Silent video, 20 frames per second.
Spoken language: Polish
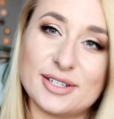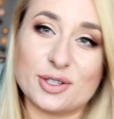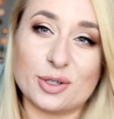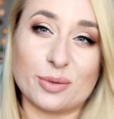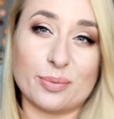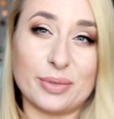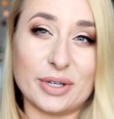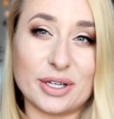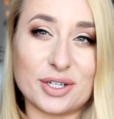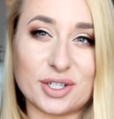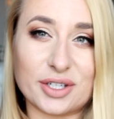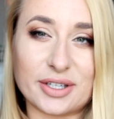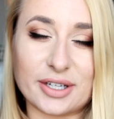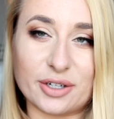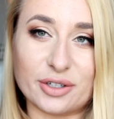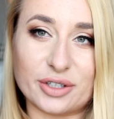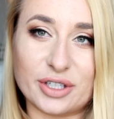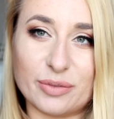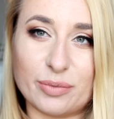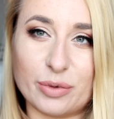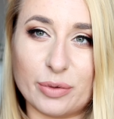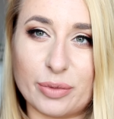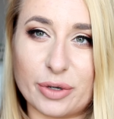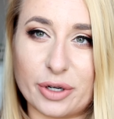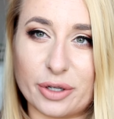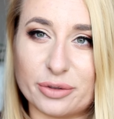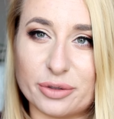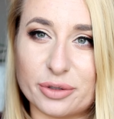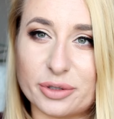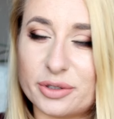Jest to pierwszy tego typu
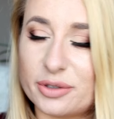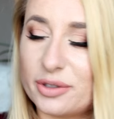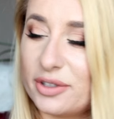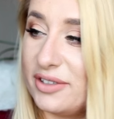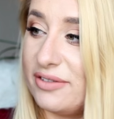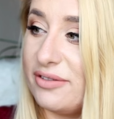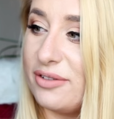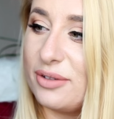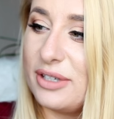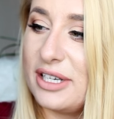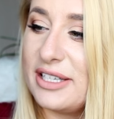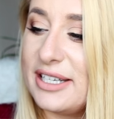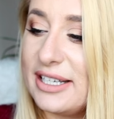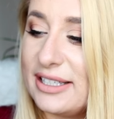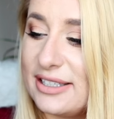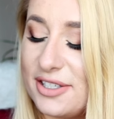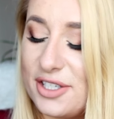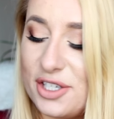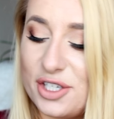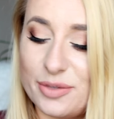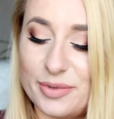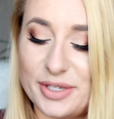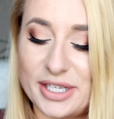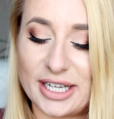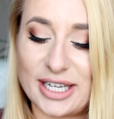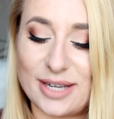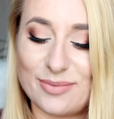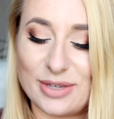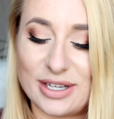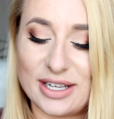produkt. W ogóle nigdy się czymś
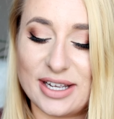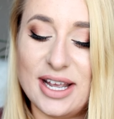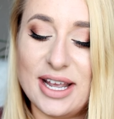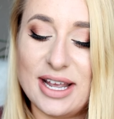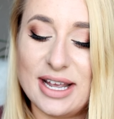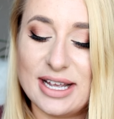takim nie